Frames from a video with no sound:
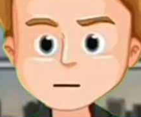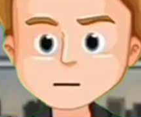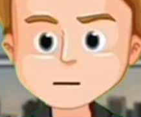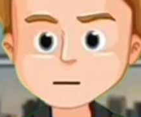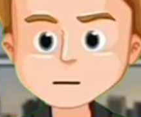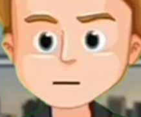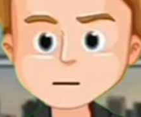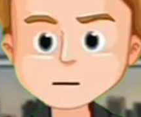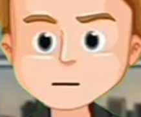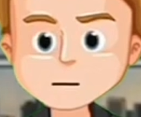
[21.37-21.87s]

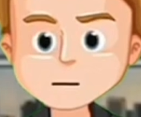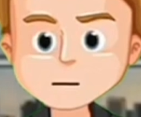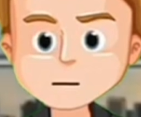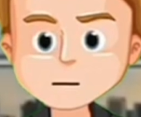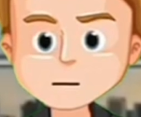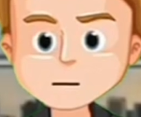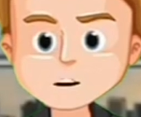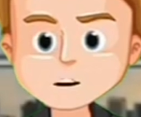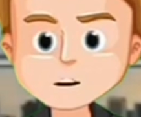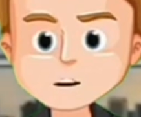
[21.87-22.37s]
বেলাইকনটি অবশ্যই
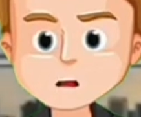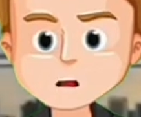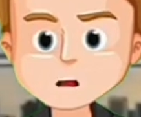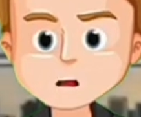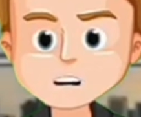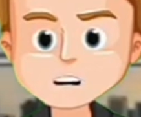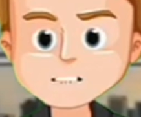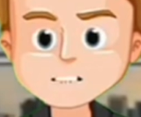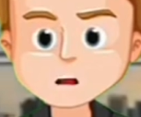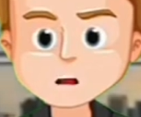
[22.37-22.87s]
অন করে দিও
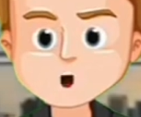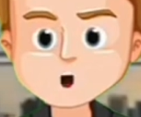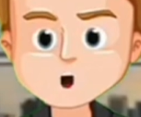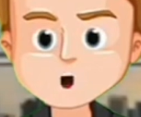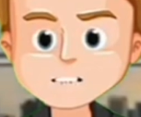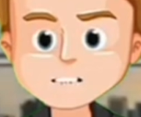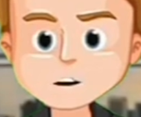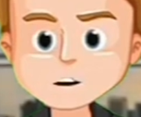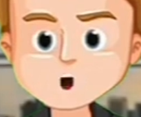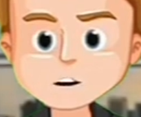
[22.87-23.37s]

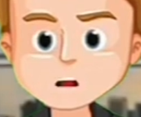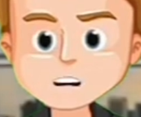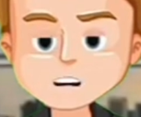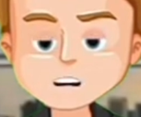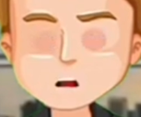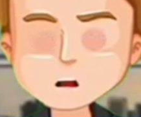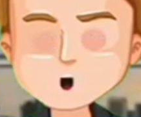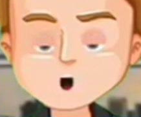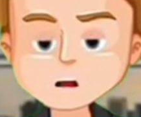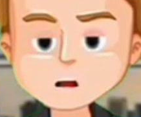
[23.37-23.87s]
কারণ
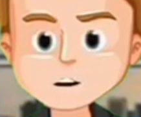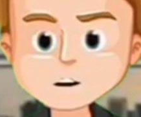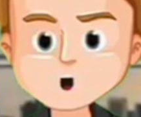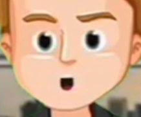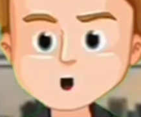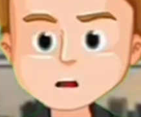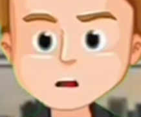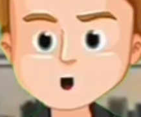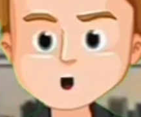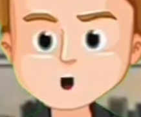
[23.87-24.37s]
পরবর্তী ভিডিওর
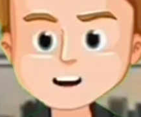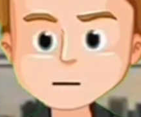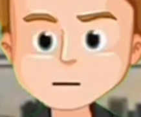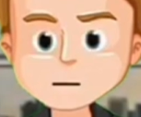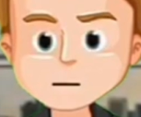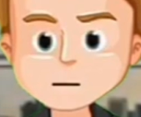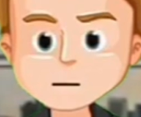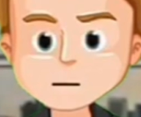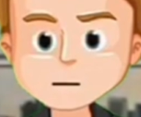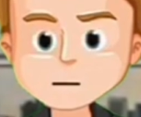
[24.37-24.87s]
নোটিফিকেশান
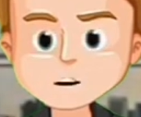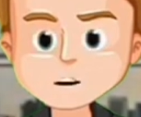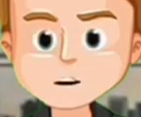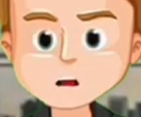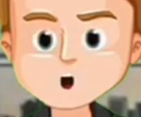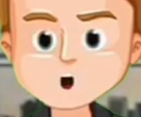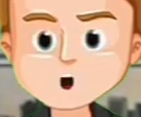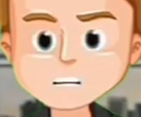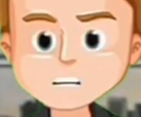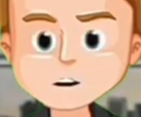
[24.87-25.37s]
সবার আগে
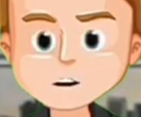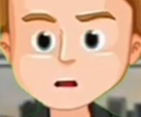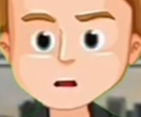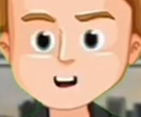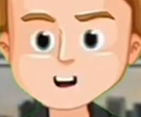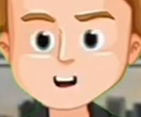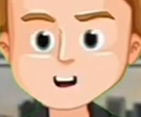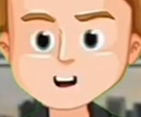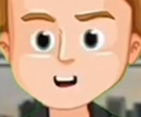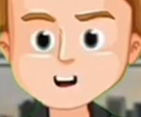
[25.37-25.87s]
পাবে তো
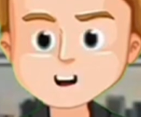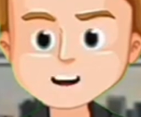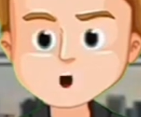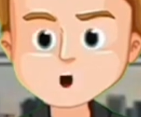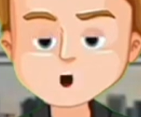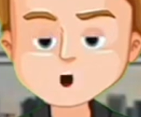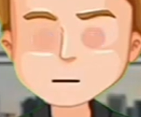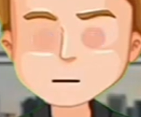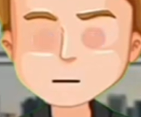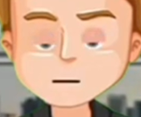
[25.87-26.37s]
বন্ধুরা
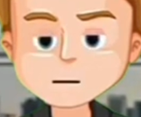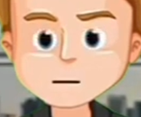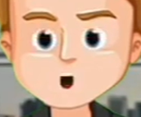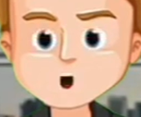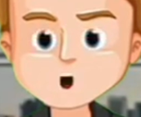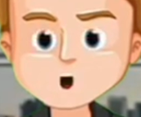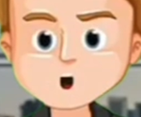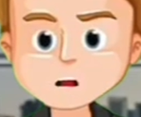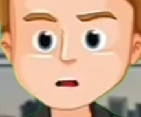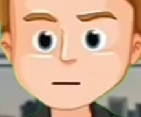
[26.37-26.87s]
মোহনমান
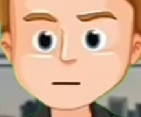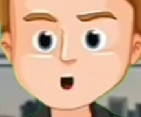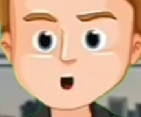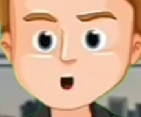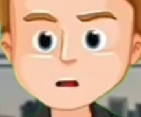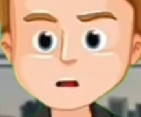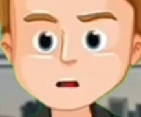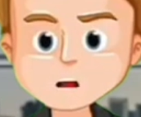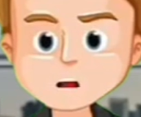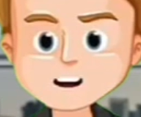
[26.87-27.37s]
দল তারা
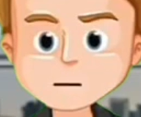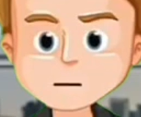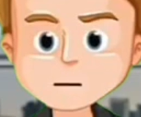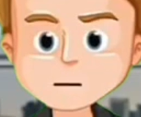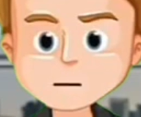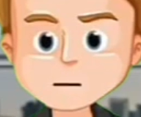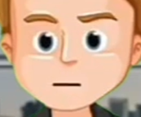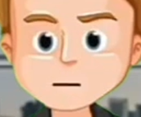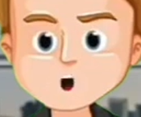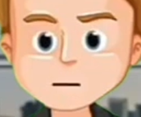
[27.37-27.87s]
কিন্তু একজন
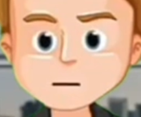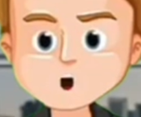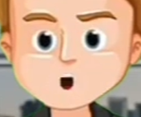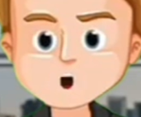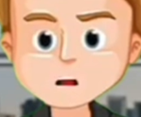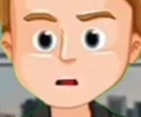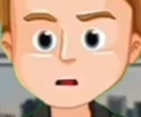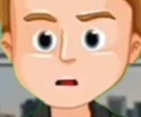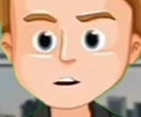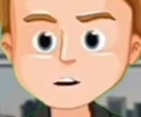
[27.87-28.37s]

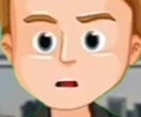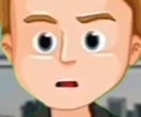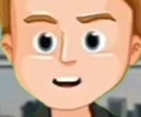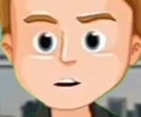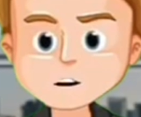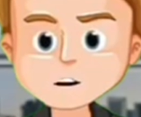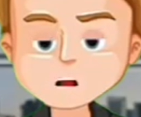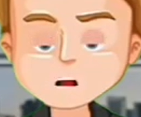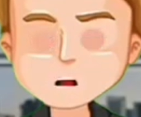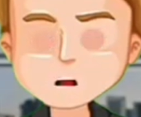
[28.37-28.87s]
বিদেশি স্ট্রাইকারকে
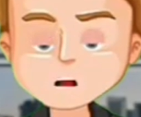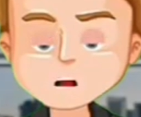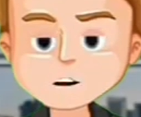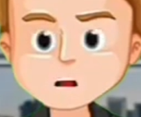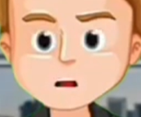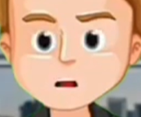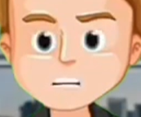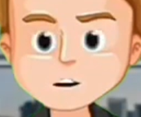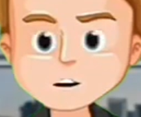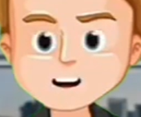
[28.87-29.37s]
সই করাতে
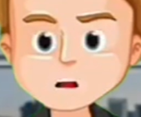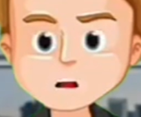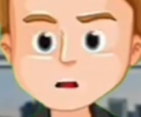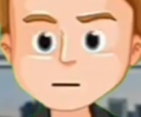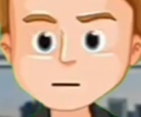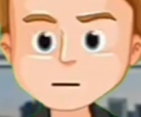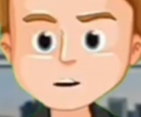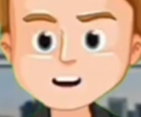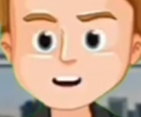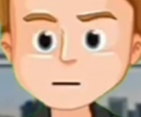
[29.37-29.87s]
চাইছে
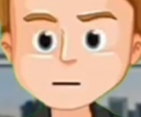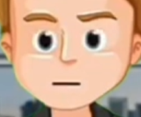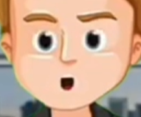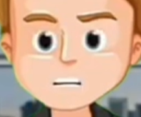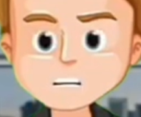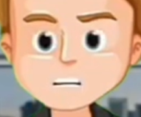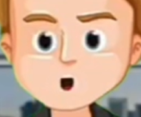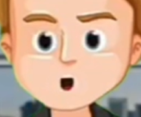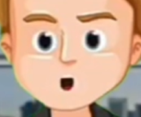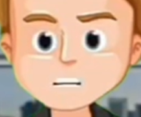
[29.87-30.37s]
তার
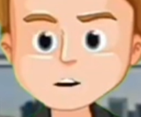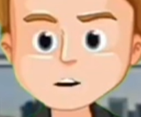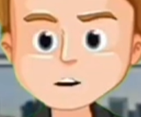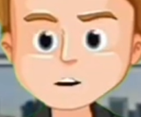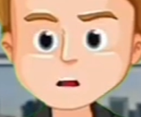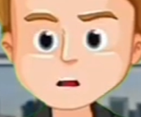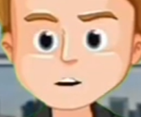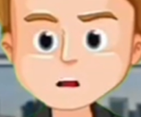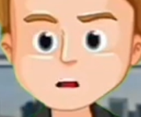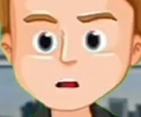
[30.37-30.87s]
সঙ্গে কথাবার্তা
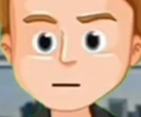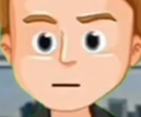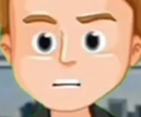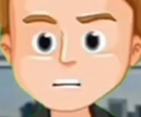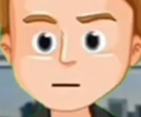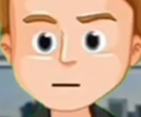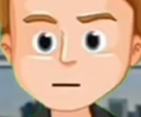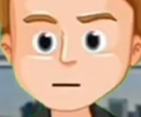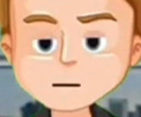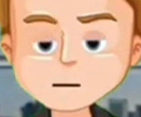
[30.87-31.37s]
চালু করে
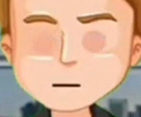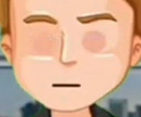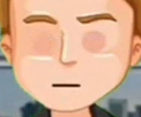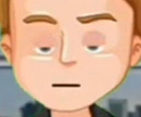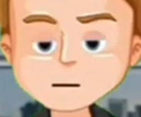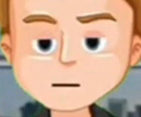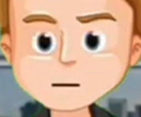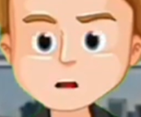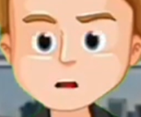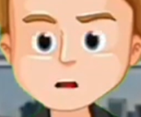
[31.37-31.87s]
দিয়েছে
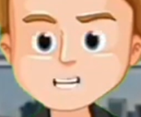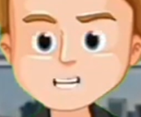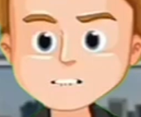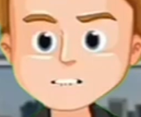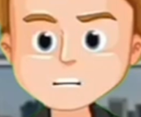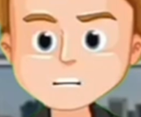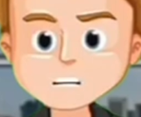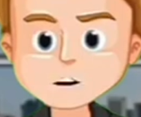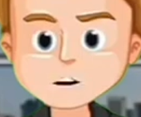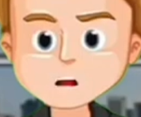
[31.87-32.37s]
যেটা কিন্তু
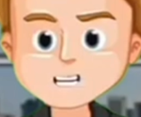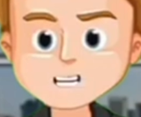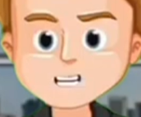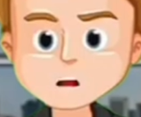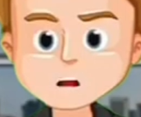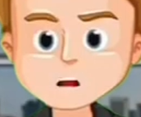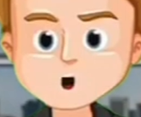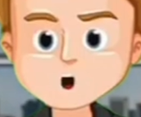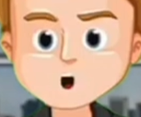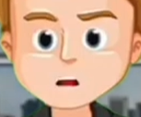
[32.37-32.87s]
মার্কাস
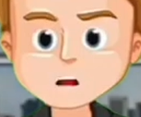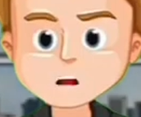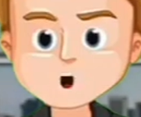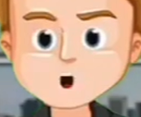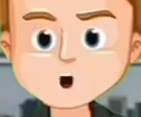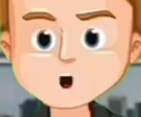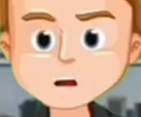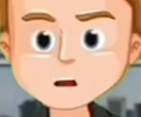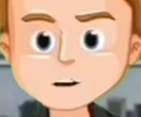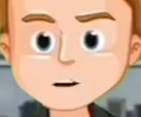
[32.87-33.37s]
মার্গুলা তিনি
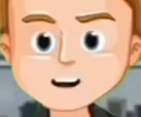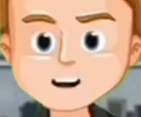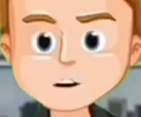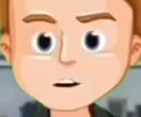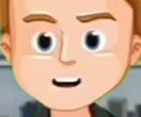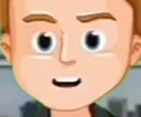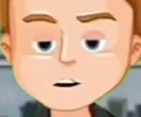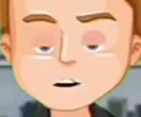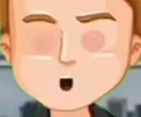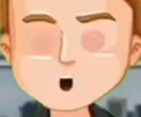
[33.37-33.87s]
টুইট করে
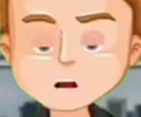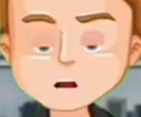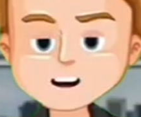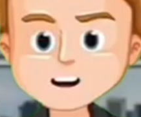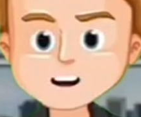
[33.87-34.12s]
জানিয়েছেন